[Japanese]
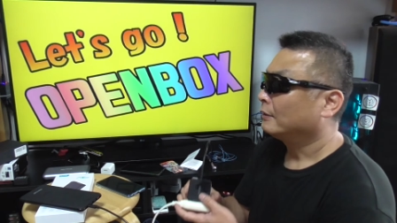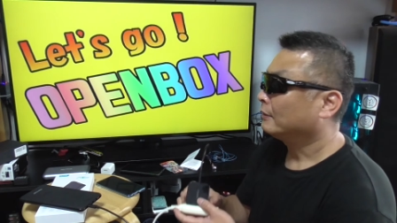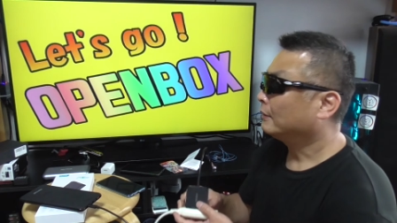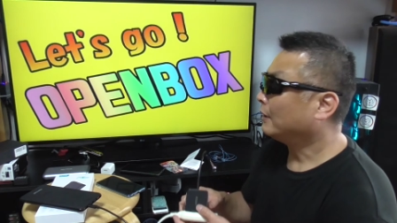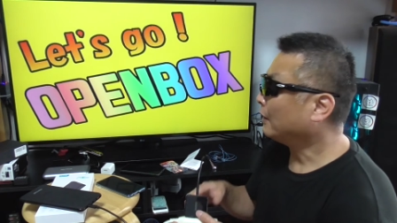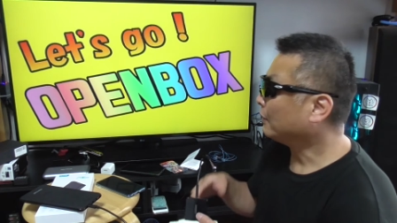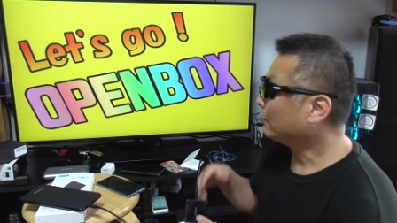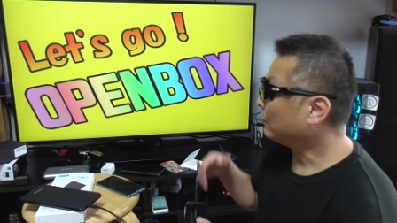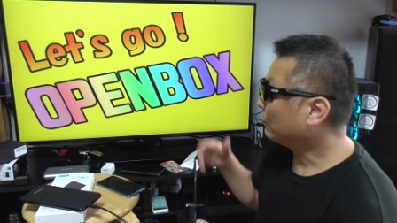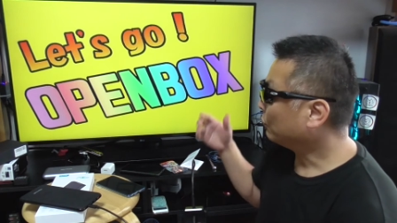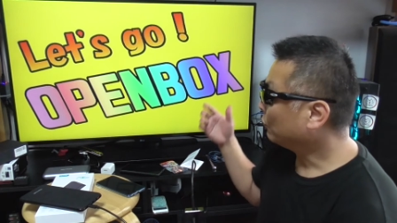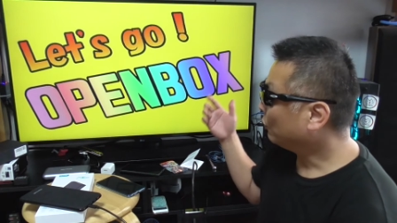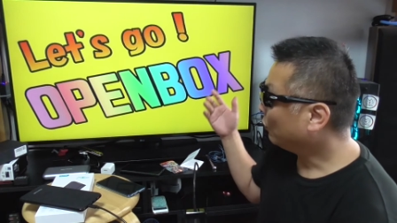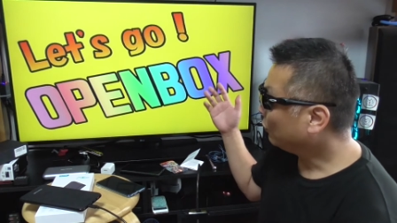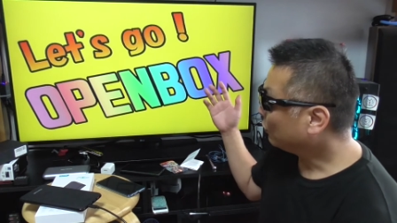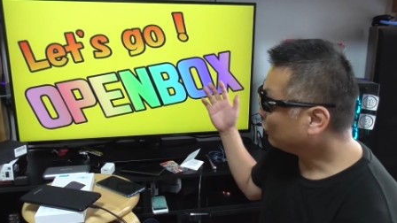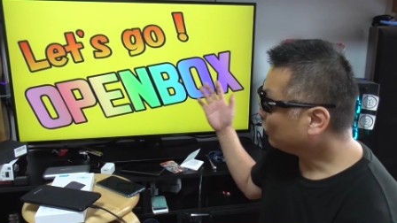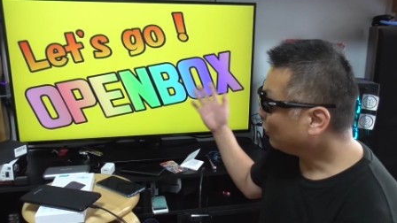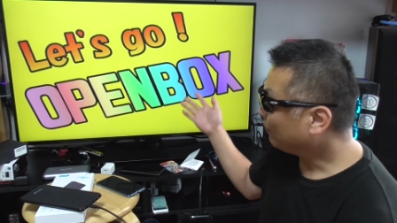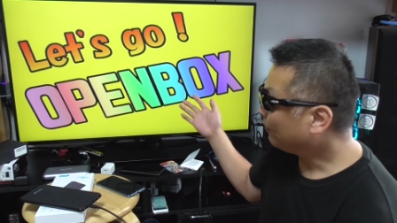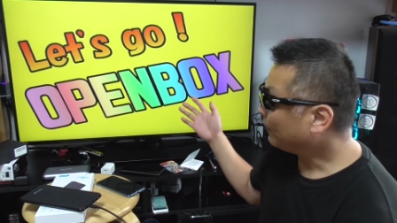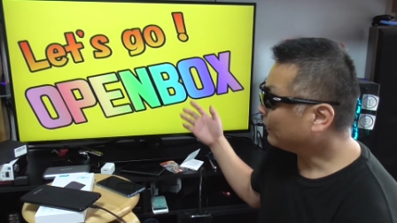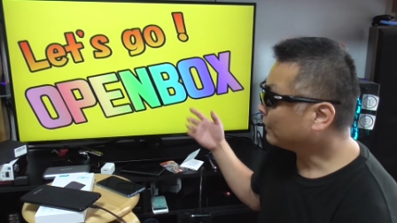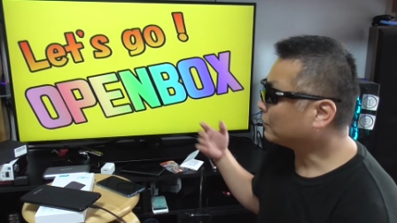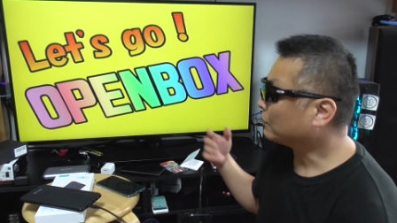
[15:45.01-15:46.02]
であと
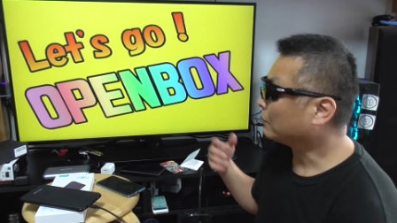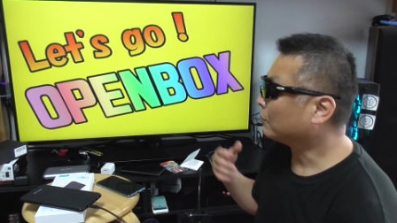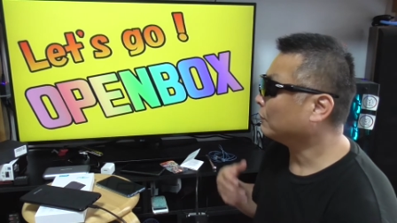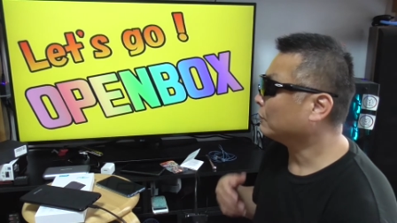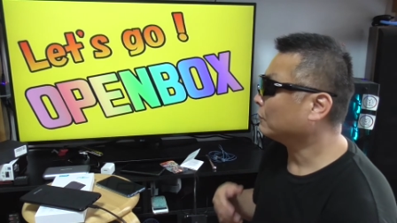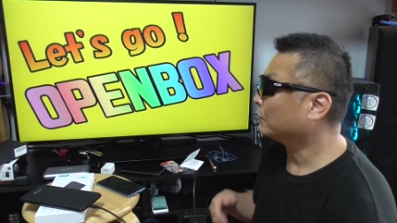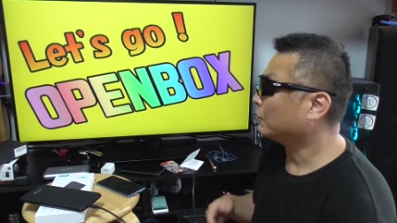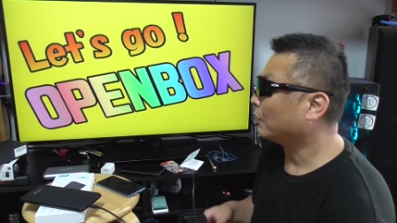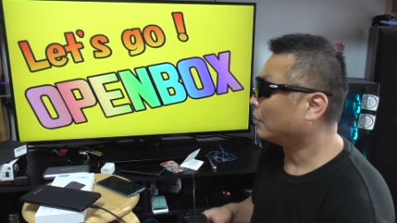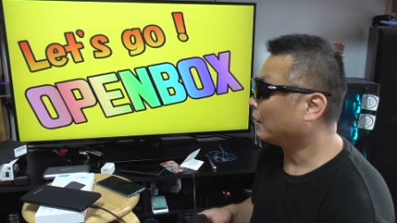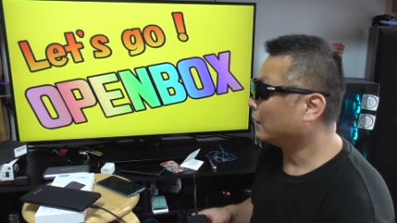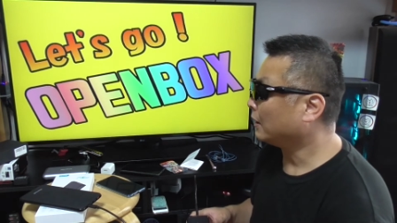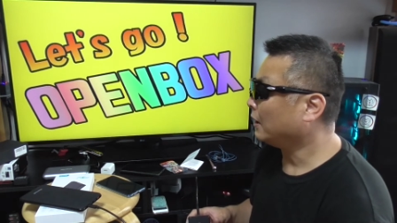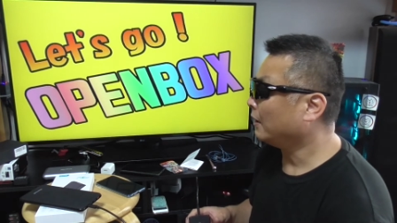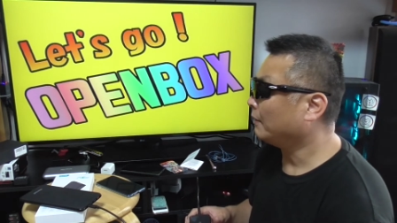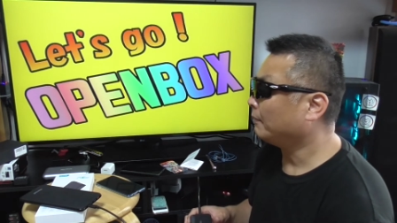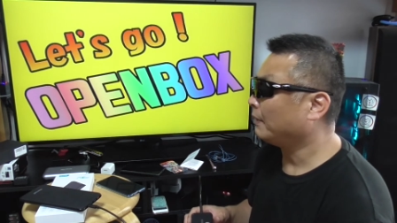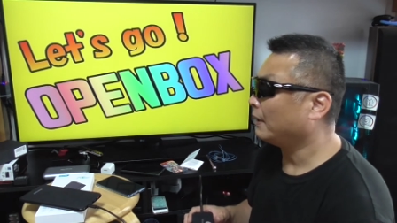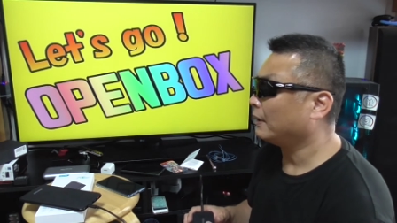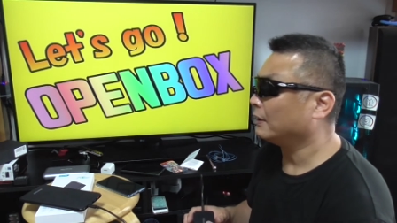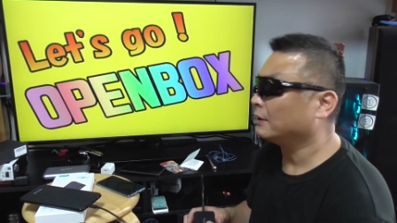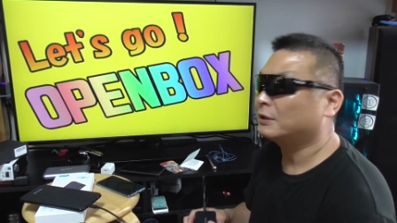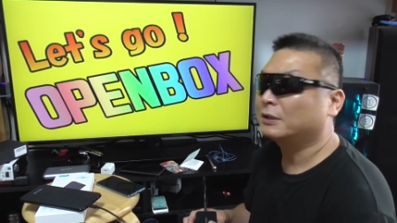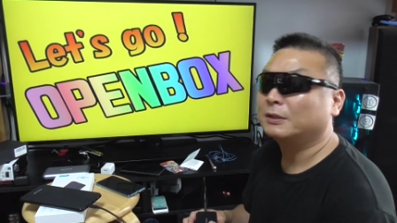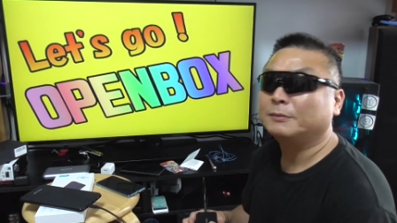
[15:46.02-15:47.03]
ノートパソコンとかね、
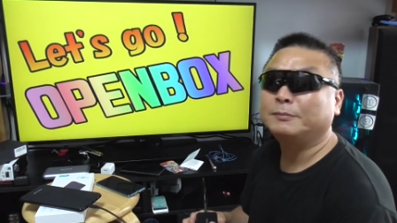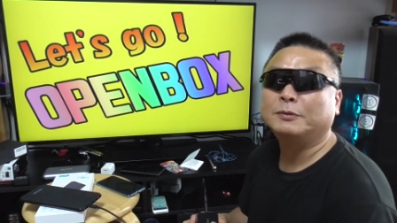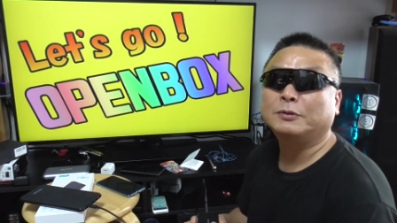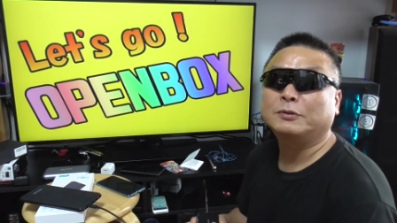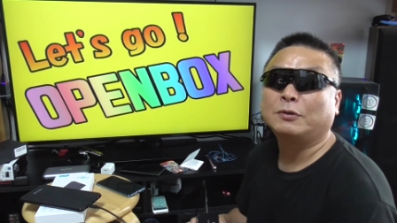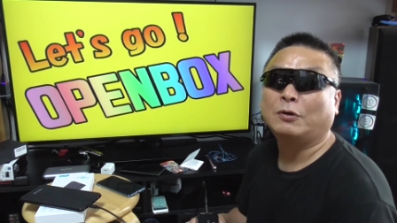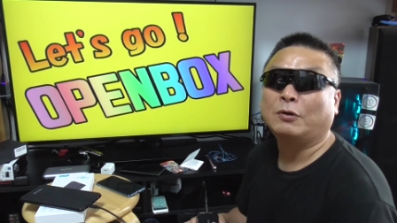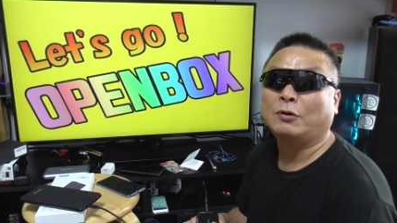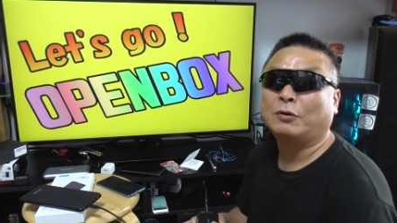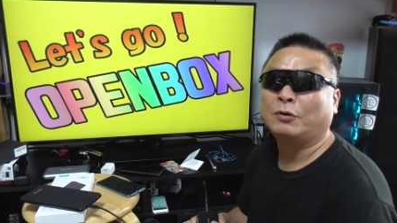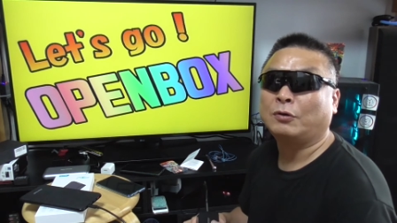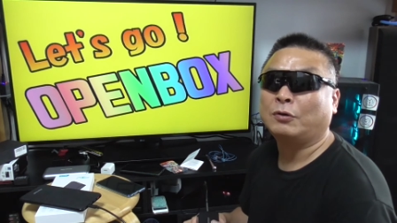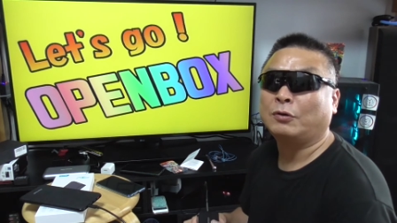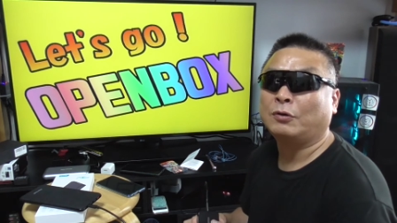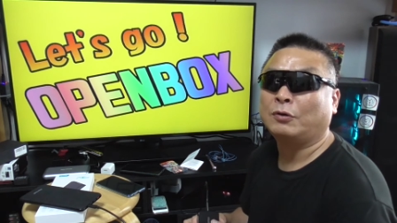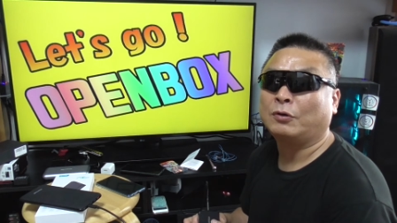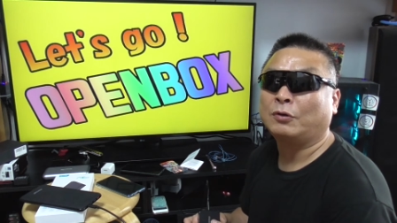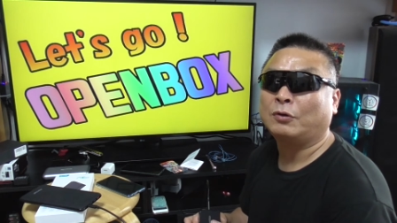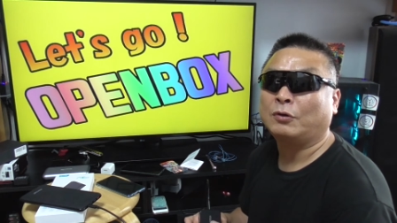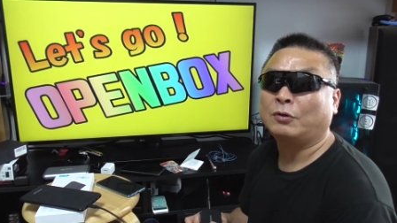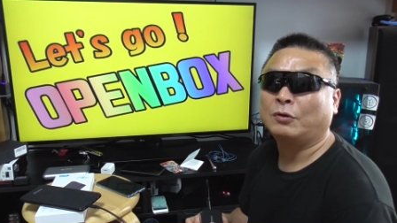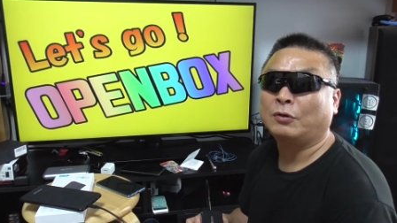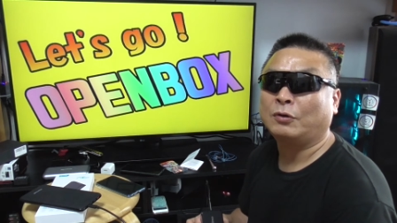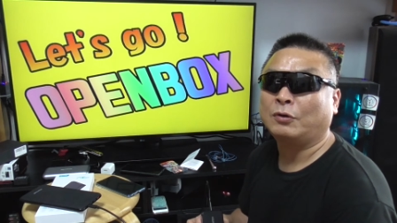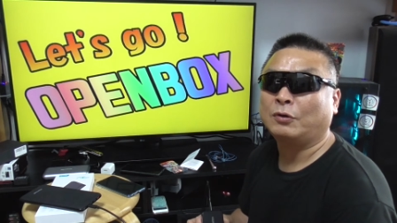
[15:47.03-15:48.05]
まあ、一部
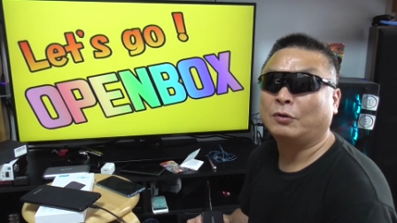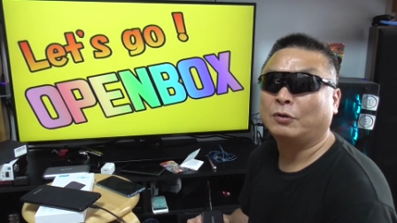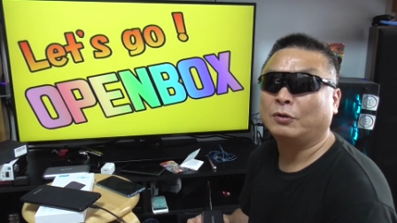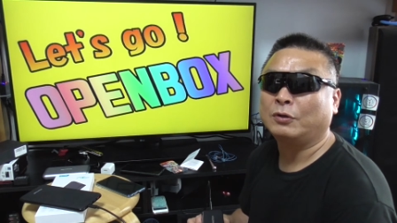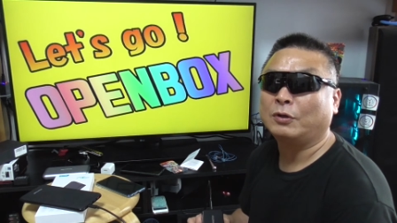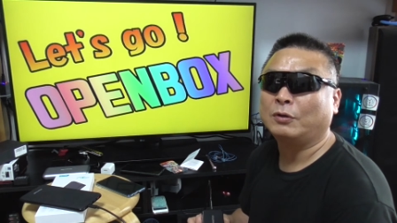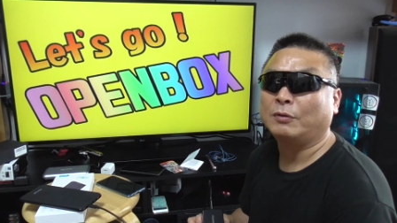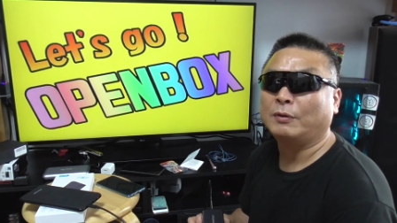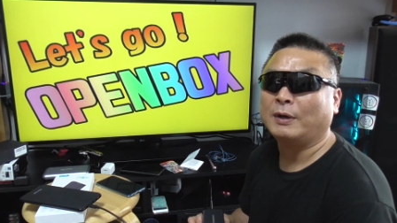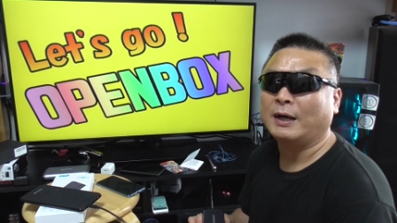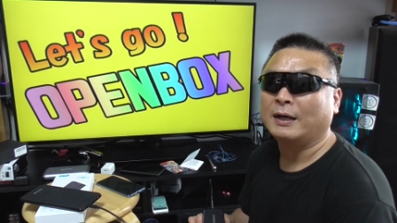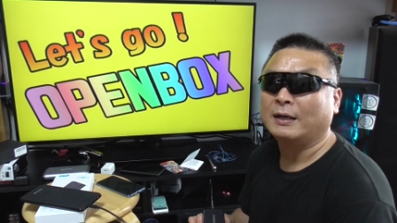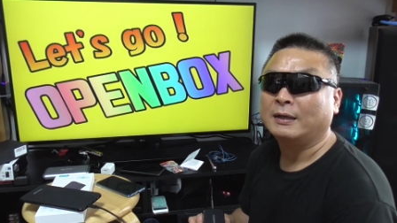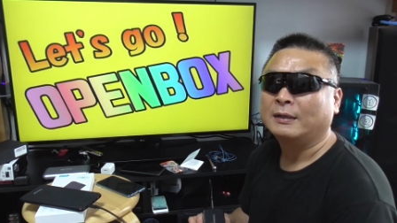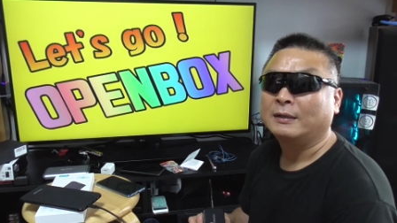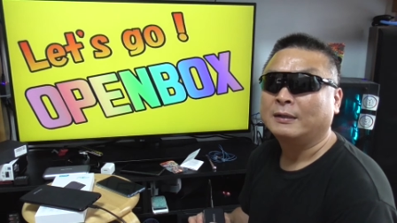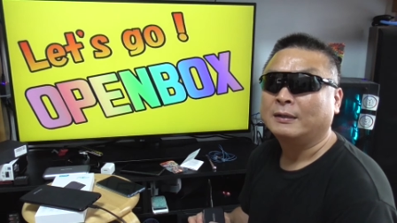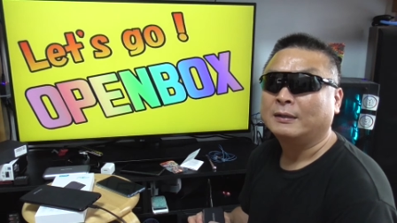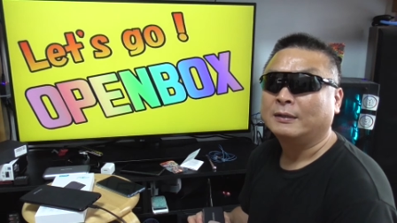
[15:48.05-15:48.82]
の要は